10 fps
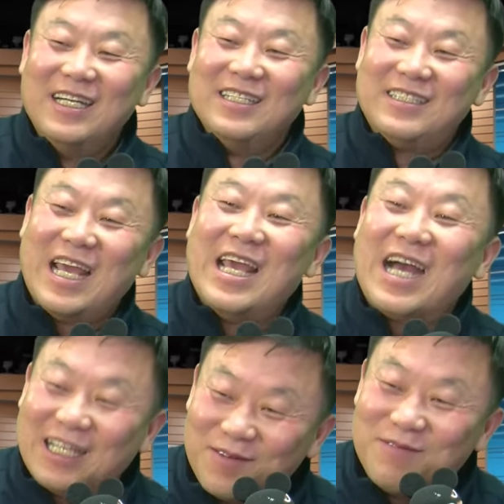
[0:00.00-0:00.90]

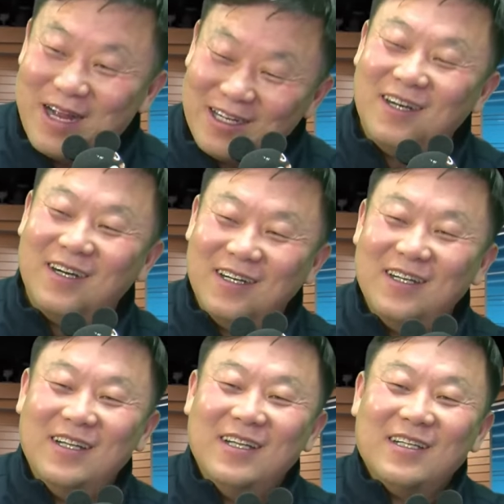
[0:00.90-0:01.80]
제가 정말
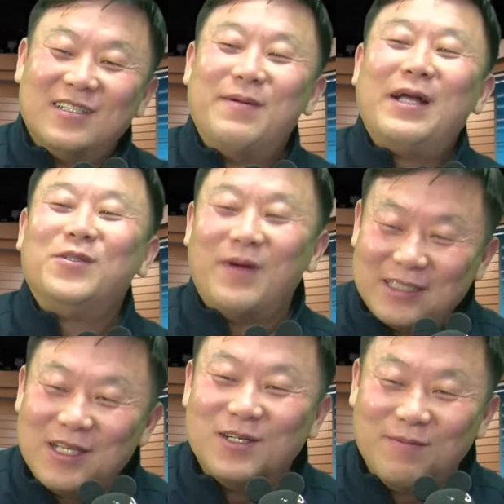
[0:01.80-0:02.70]
그만 좀
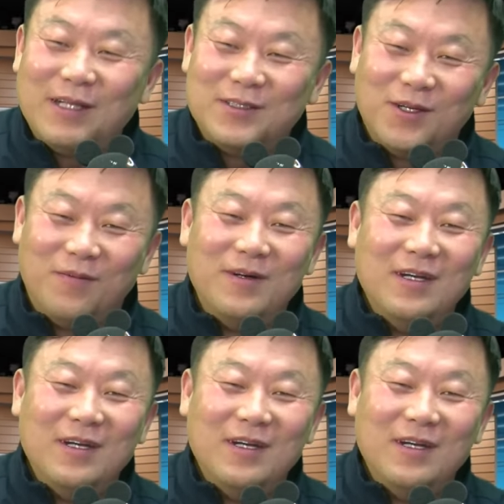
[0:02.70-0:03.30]
하세요. 그만 좀.